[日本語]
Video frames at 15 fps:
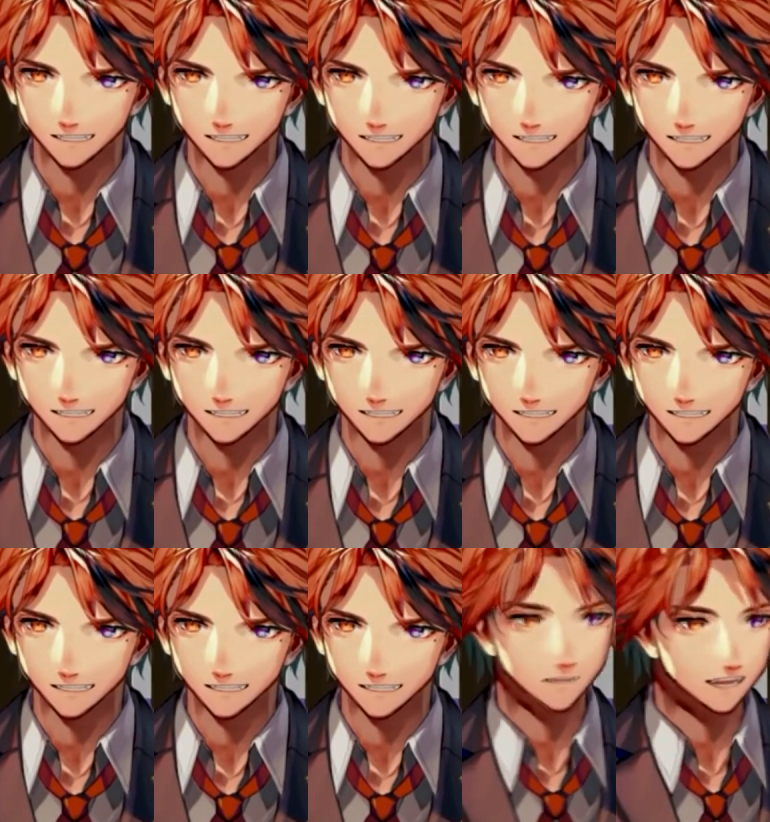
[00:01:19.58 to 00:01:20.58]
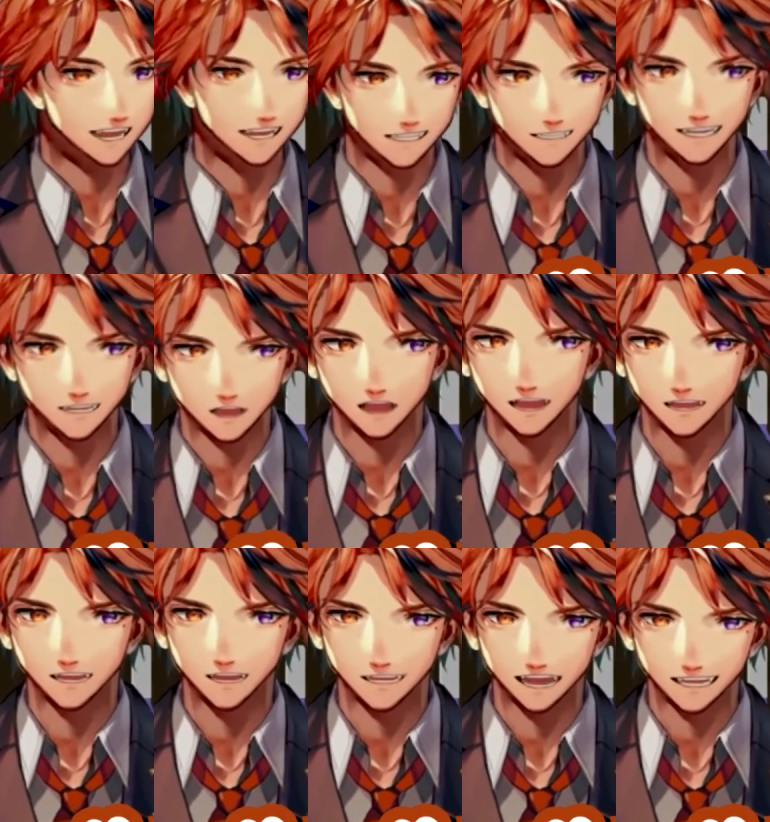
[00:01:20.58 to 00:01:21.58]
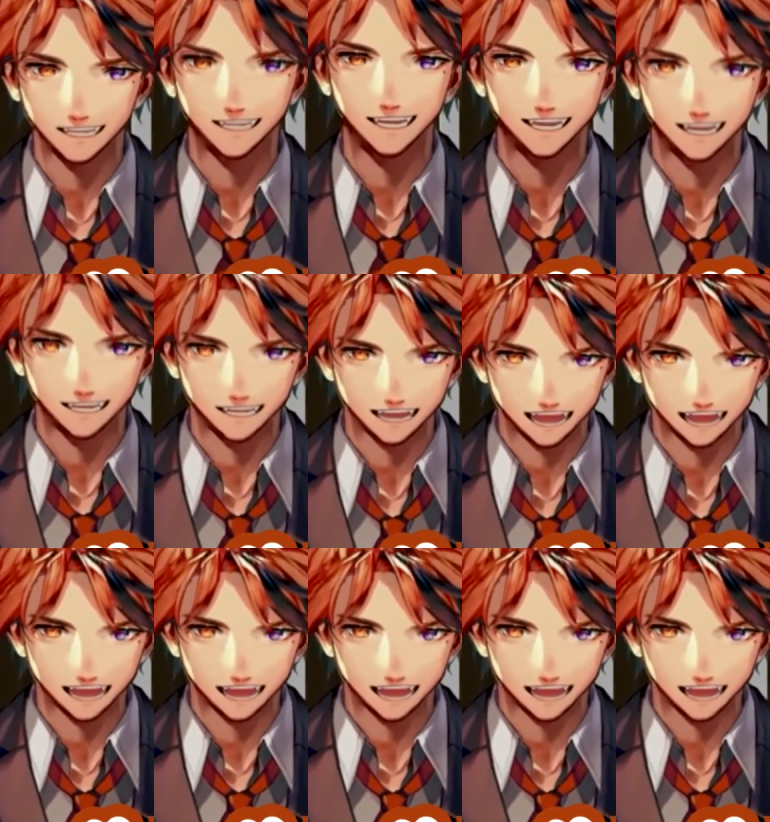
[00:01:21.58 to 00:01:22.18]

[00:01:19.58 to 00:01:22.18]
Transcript: へんよあんまりそんなポンコツババアだなんて、